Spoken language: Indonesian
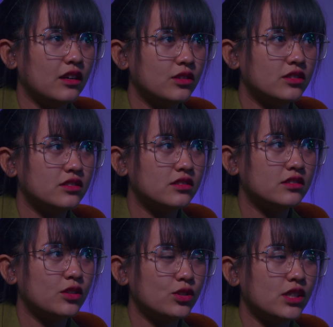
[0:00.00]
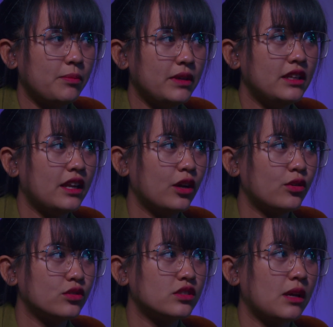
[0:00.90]
dangdut terus happy
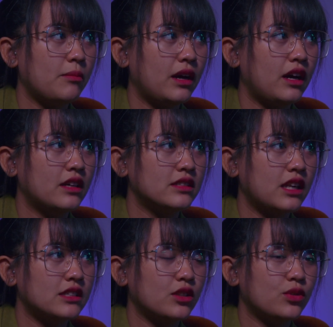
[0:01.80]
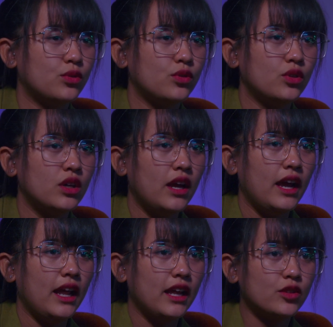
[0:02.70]
direkrut sama salah satu
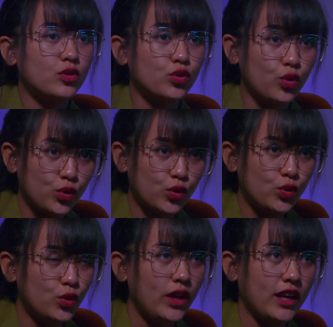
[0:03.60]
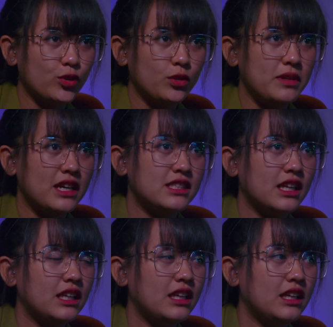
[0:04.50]
elektron dulu elektron
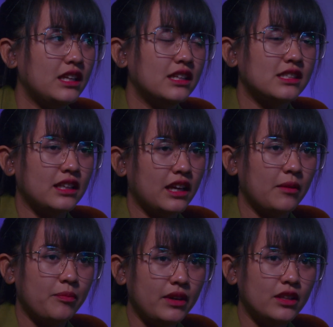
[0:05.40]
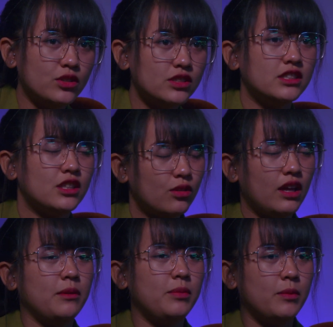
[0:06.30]
biasa di desanya happy terus
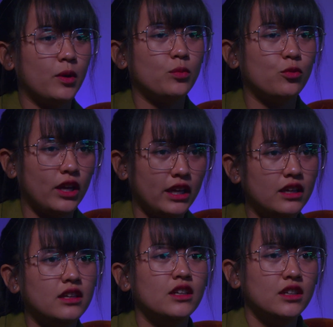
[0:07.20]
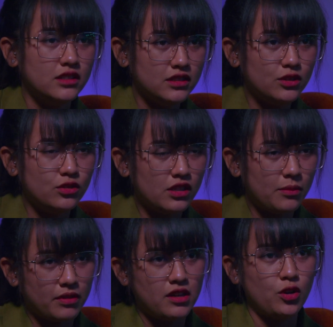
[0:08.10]
disitulah happy baru mulai di
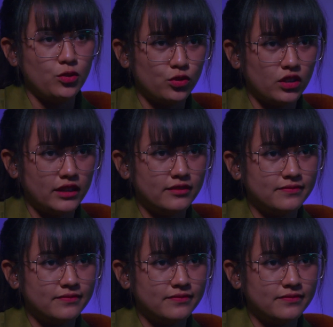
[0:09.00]
dunia perdangdutan